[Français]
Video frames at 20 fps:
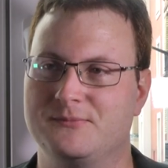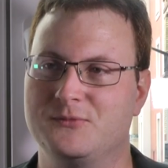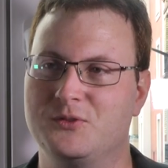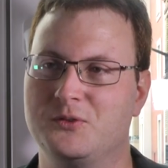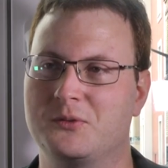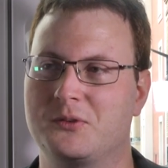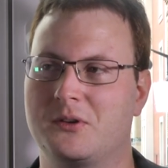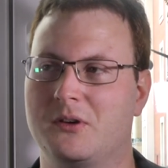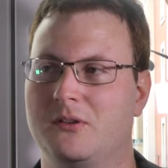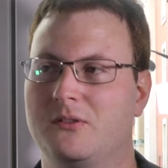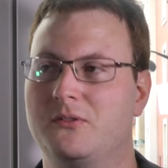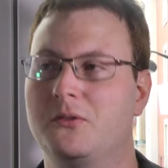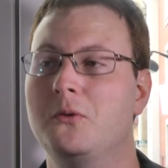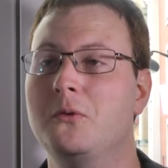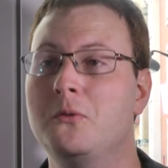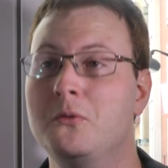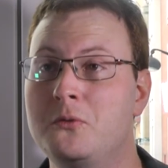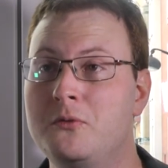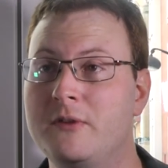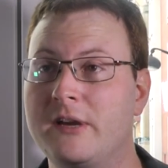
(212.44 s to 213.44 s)
Donc
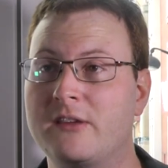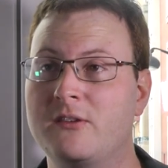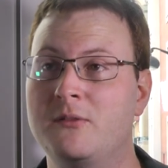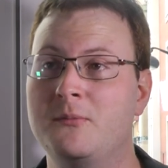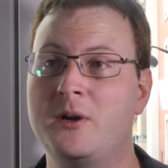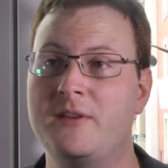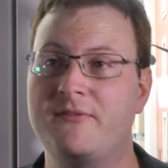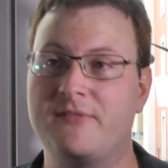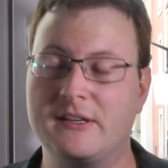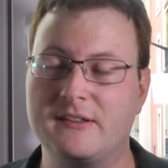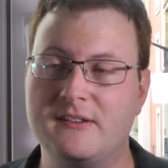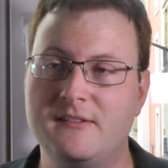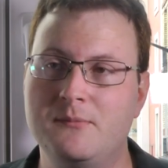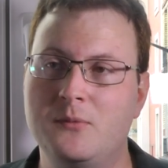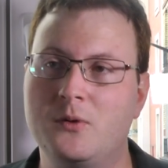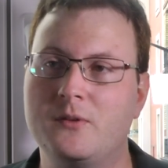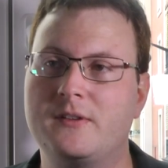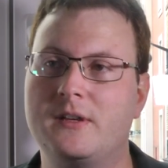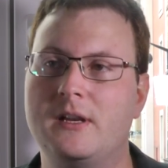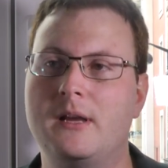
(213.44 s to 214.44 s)
selon le gouvernement
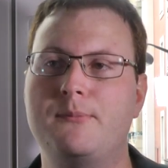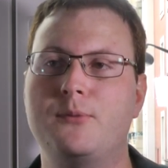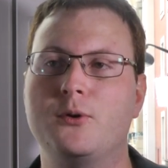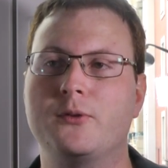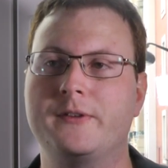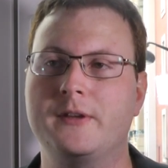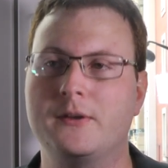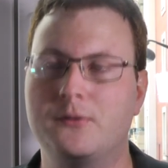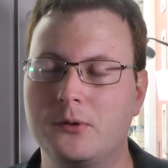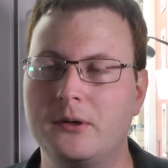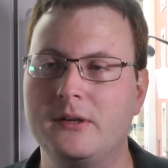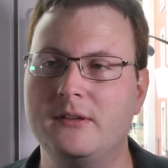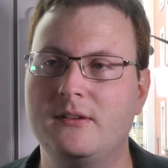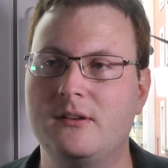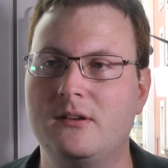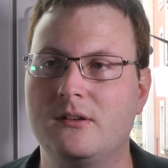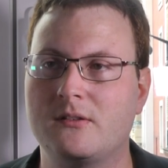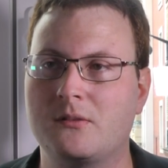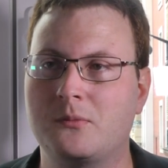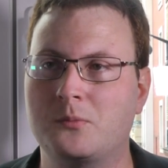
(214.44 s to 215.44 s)
effectivement c'est là pour
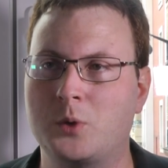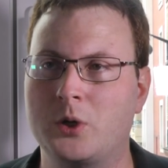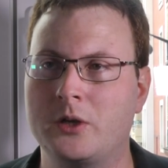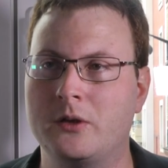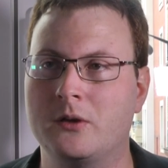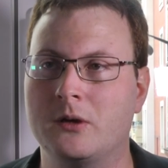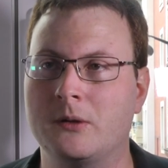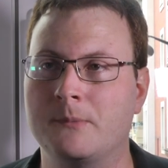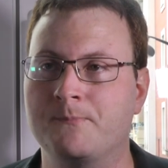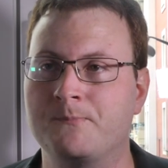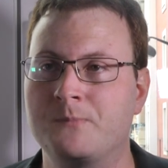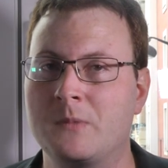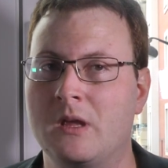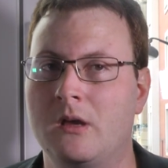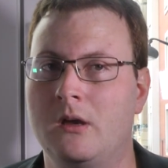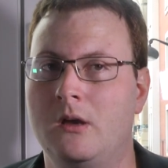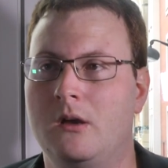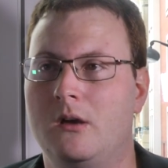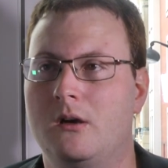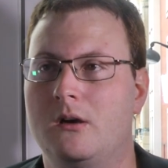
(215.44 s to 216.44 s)
sécuriser les employeurs.
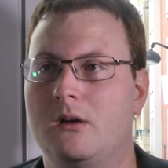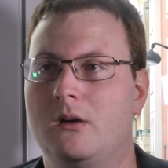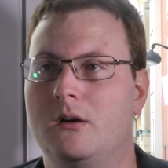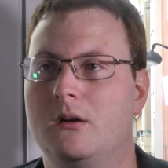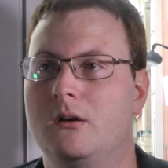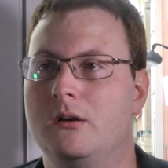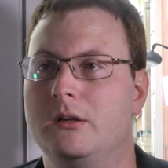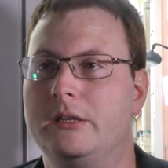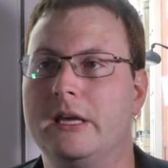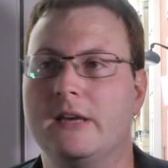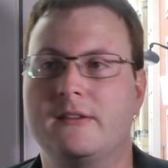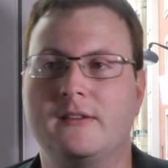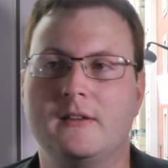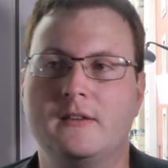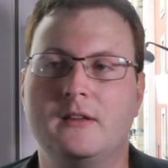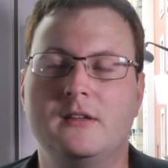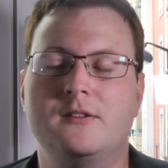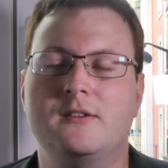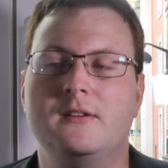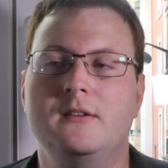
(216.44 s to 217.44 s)
Il y a
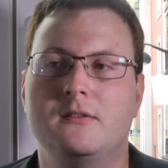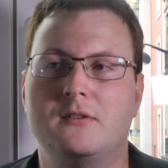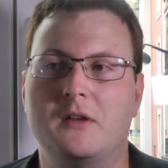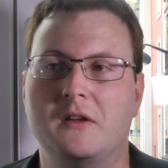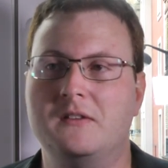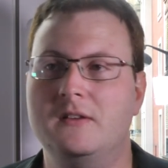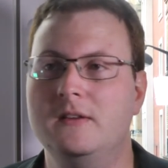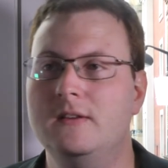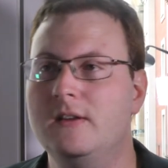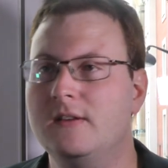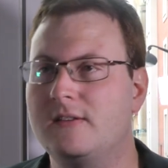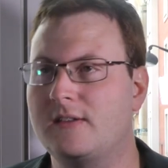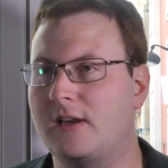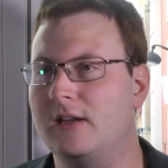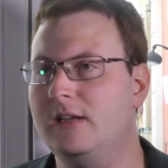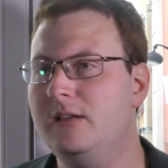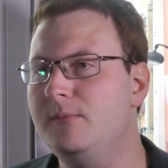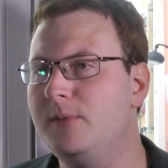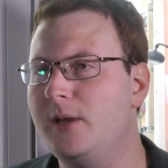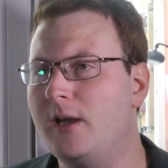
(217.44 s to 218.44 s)
cette, cette idée
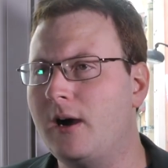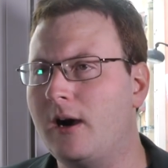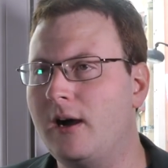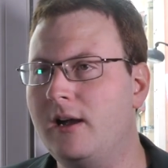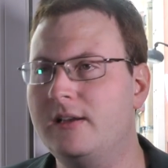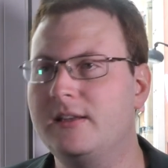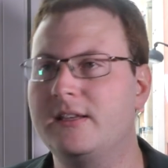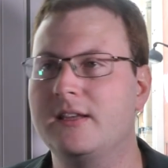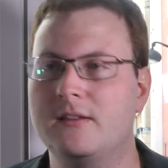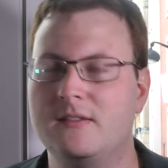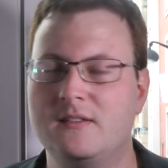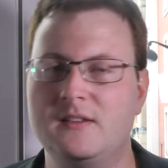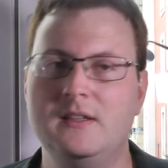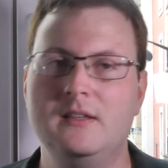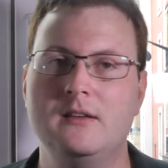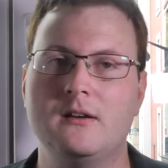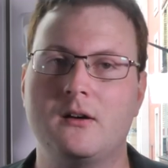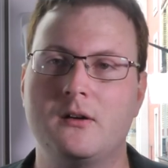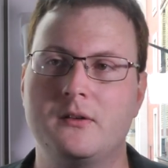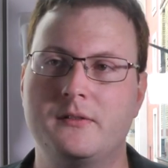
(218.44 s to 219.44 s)
très libérale qui est de
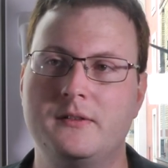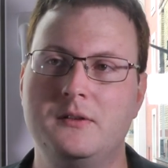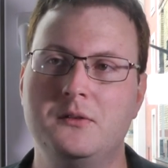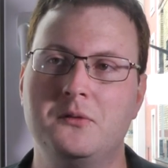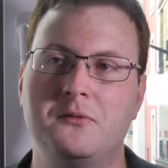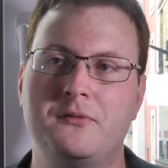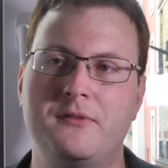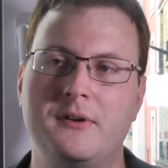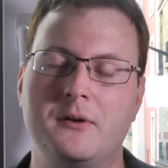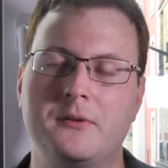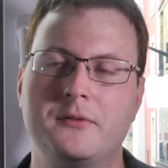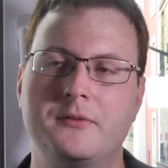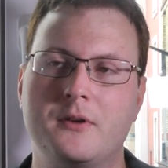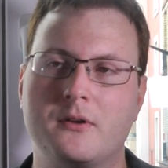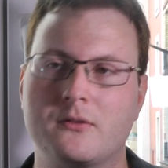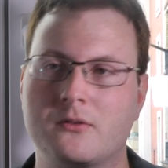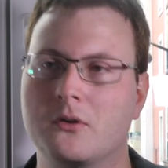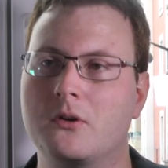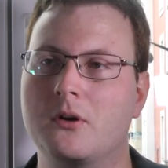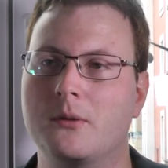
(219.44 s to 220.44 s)
dire si on fait en
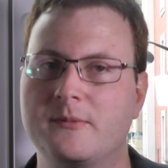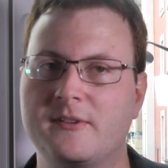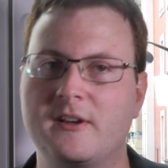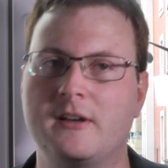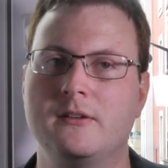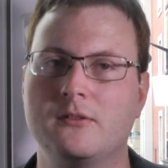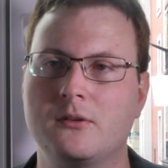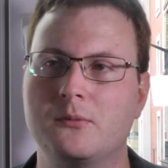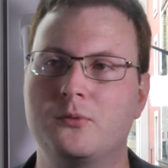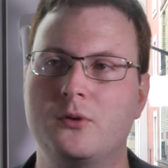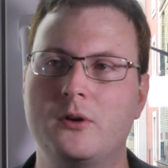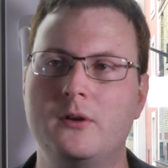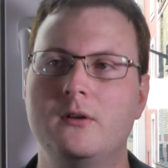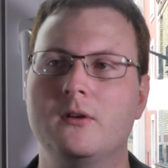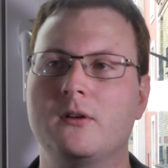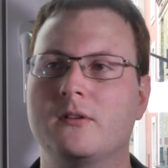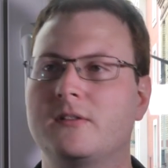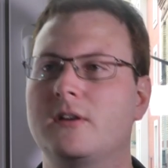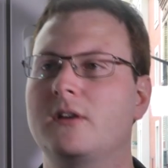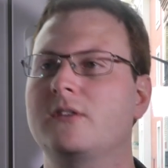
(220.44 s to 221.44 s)
sorte que comme ça les
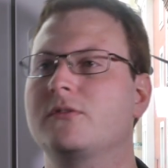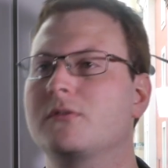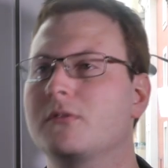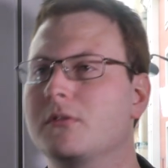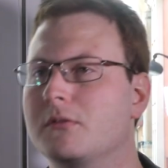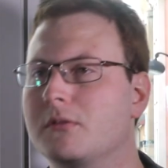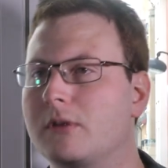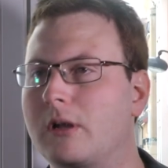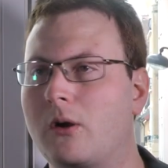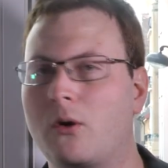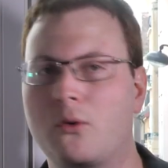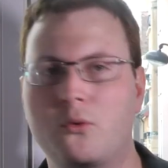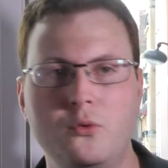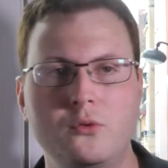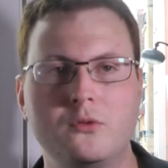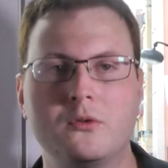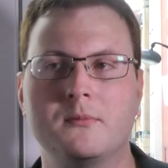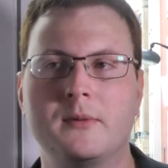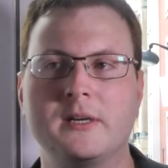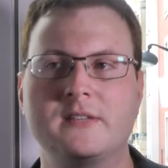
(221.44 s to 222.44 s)
employeurs sachent que ça leur
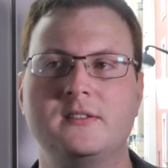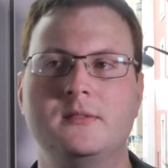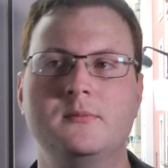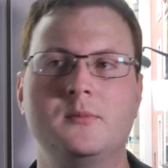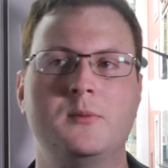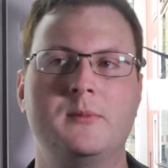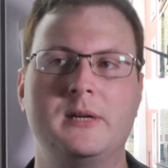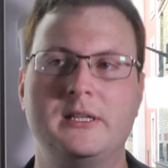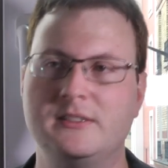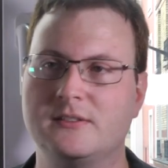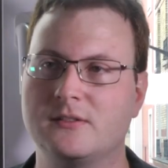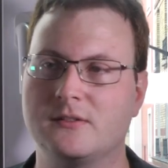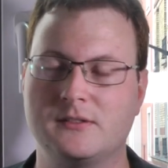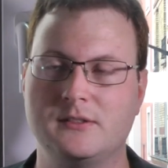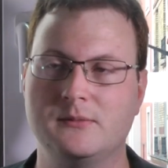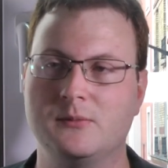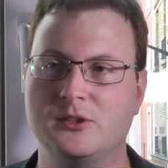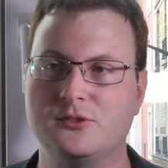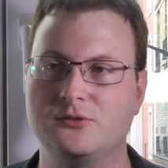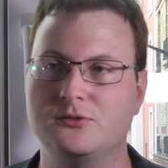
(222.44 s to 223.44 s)
coûte au maximum un
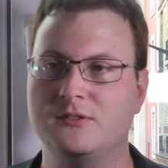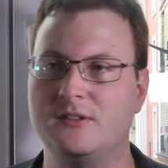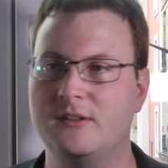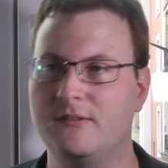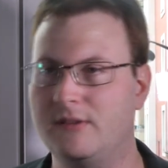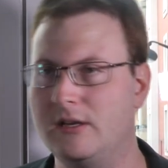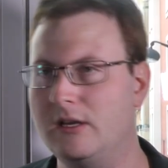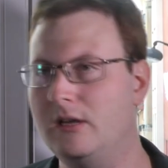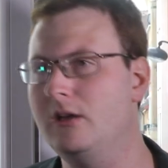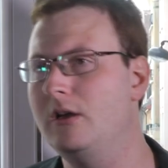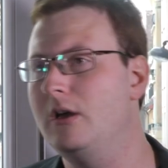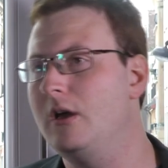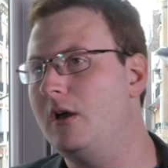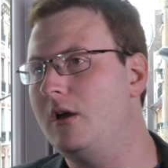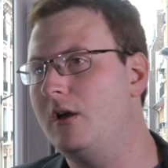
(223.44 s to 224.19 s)
licenciement injustifié,